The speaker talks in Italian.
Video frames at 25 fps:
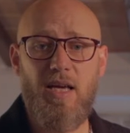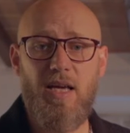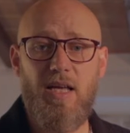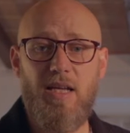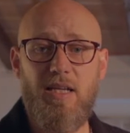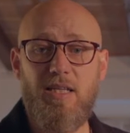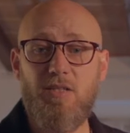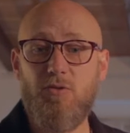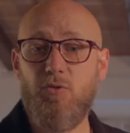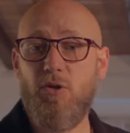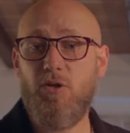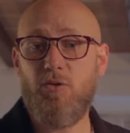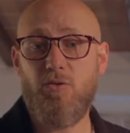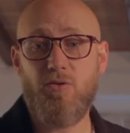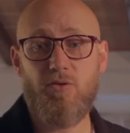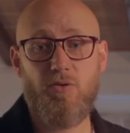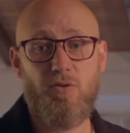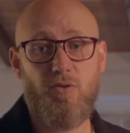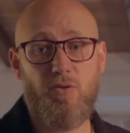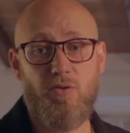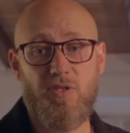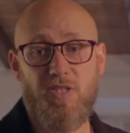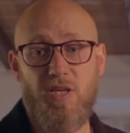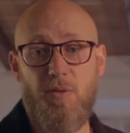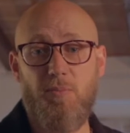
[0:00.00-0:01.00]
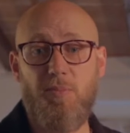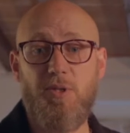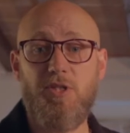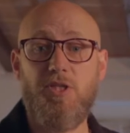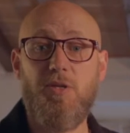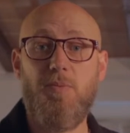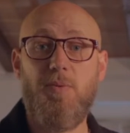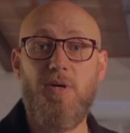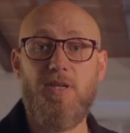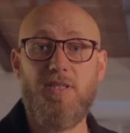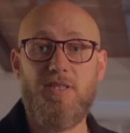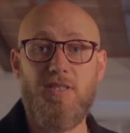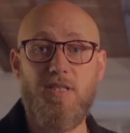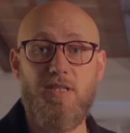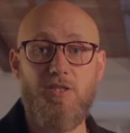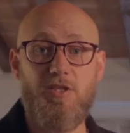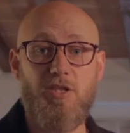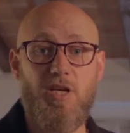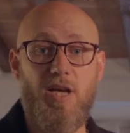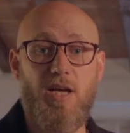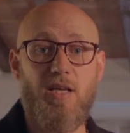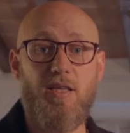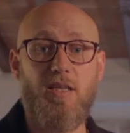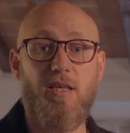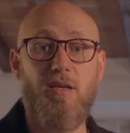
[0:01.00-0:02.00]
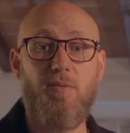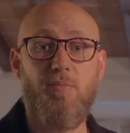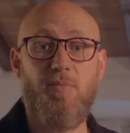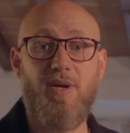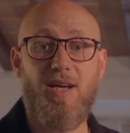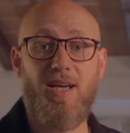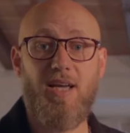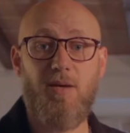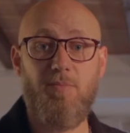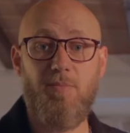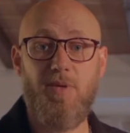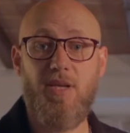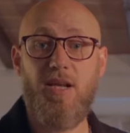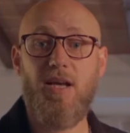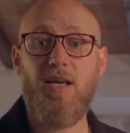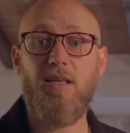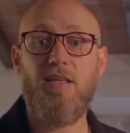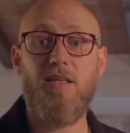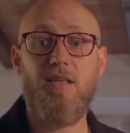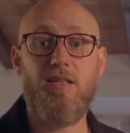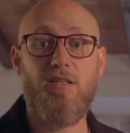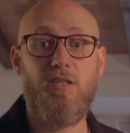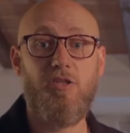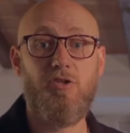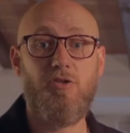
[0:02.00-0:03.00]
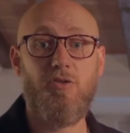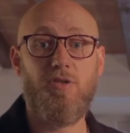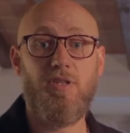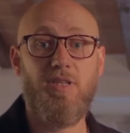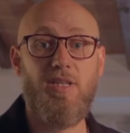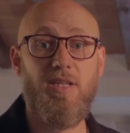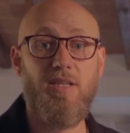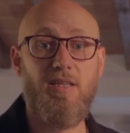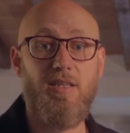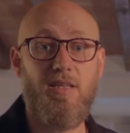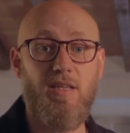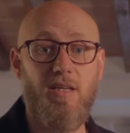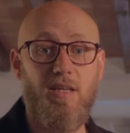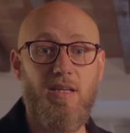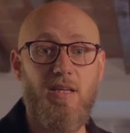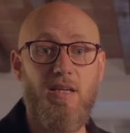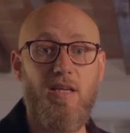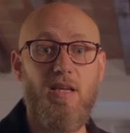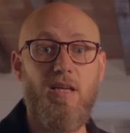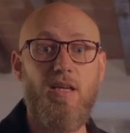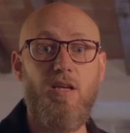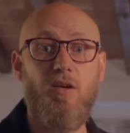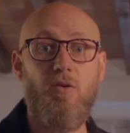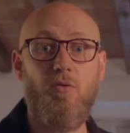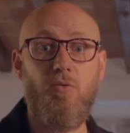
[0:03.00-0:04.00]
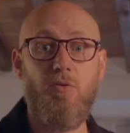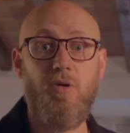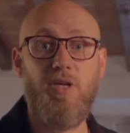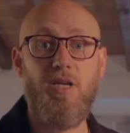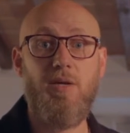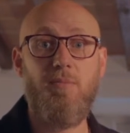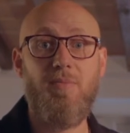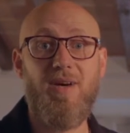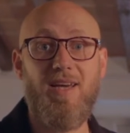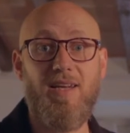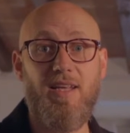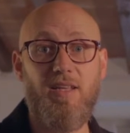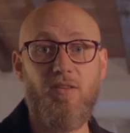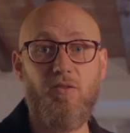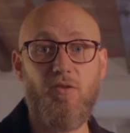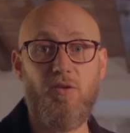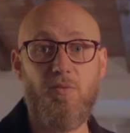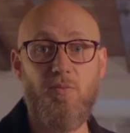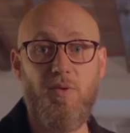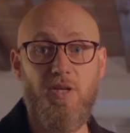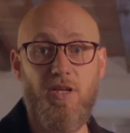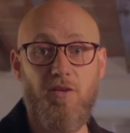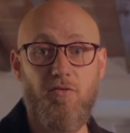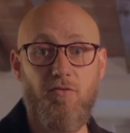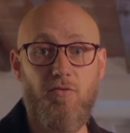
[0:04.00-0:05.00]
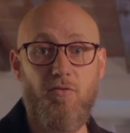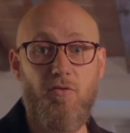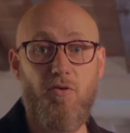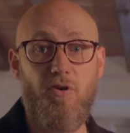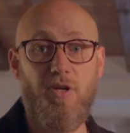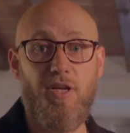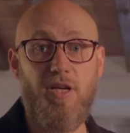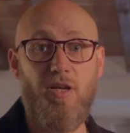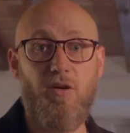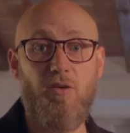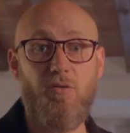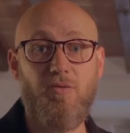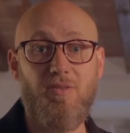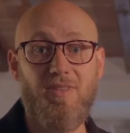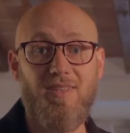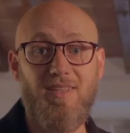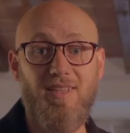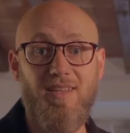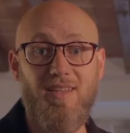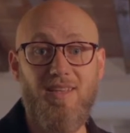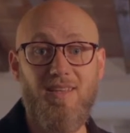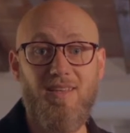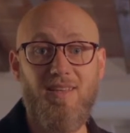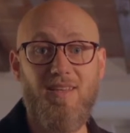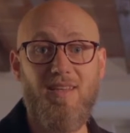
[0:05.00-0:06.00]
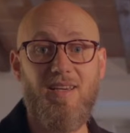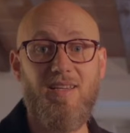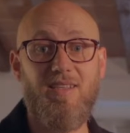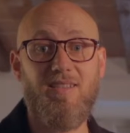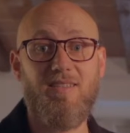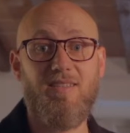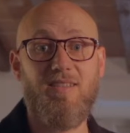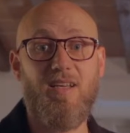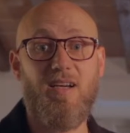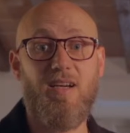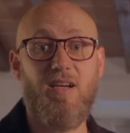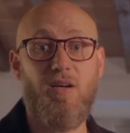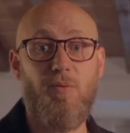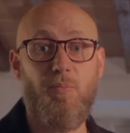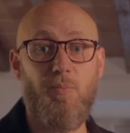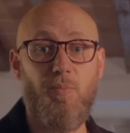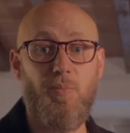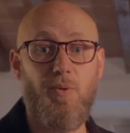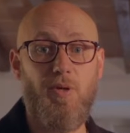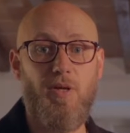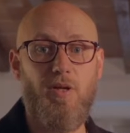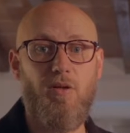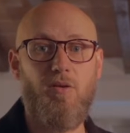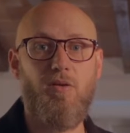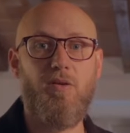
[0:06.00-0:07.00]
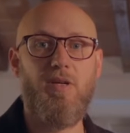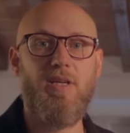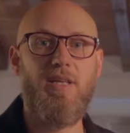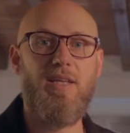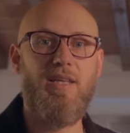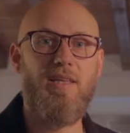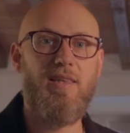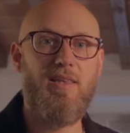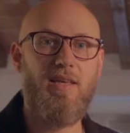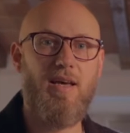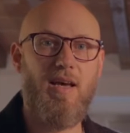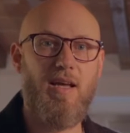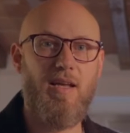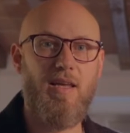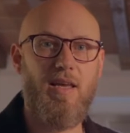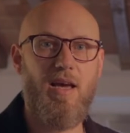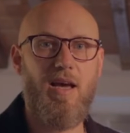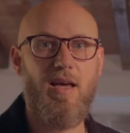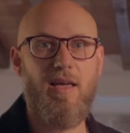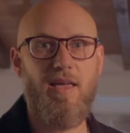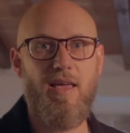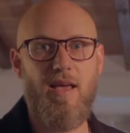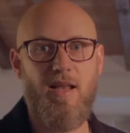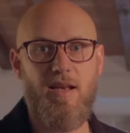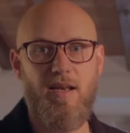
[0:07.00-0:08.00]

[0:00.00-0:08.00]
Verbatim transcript: Le sue non sono semplici passeggiate, ma camminate di giorni interi in cui rimane a dormire fuori con tenda e sacco a pelo, in Italia e